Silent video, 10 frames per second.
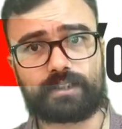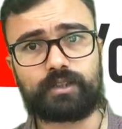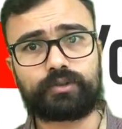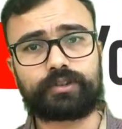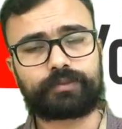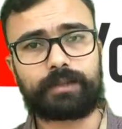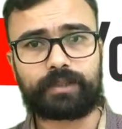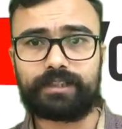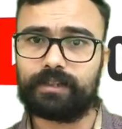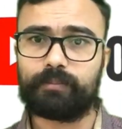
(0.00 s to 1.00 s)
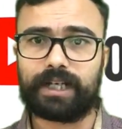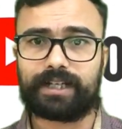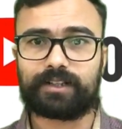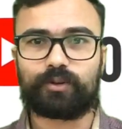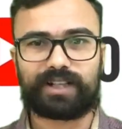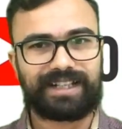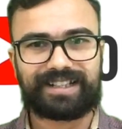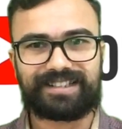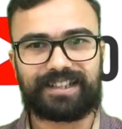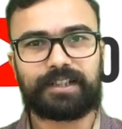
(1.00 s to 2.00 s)
चैनल को सब्सक्राइब कीजिए बेलाइकन को
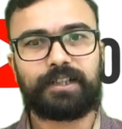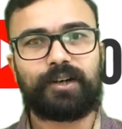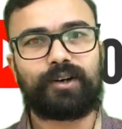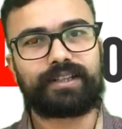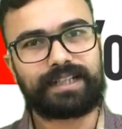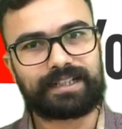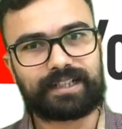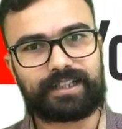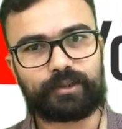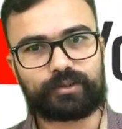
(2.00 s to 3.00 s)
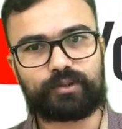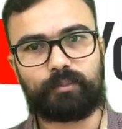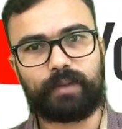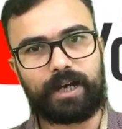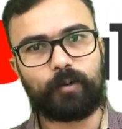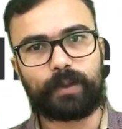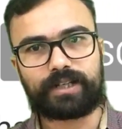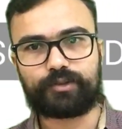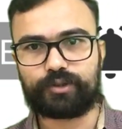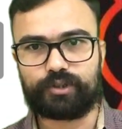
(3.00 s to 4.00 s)
क्लिक कीजिए और याद रखिए दोस्तों मैं हूं
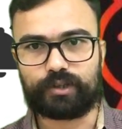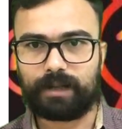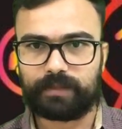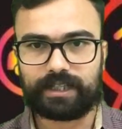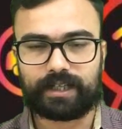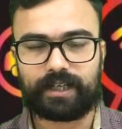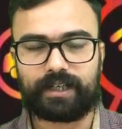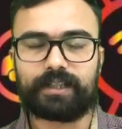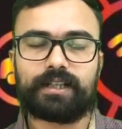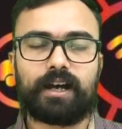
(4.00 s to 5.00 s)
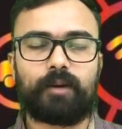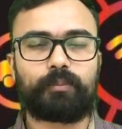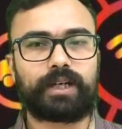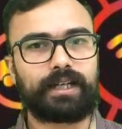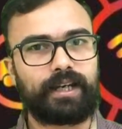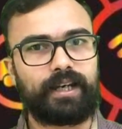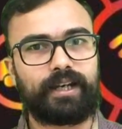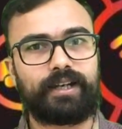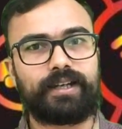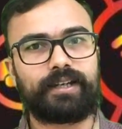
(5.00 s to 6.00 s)
पार्थ जोशी और आप देख रहे हैं
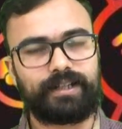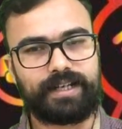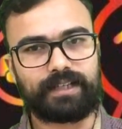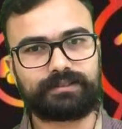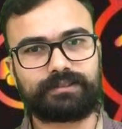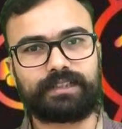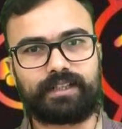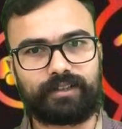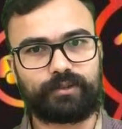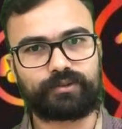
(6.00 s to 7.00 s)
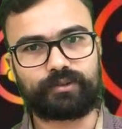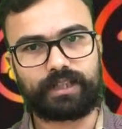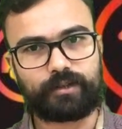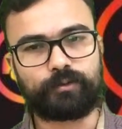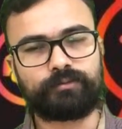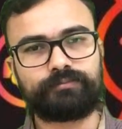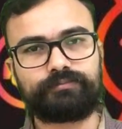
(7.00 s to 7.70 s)
अपग्रेड इंडिया धन्यवाद दोस्तों थैंक यू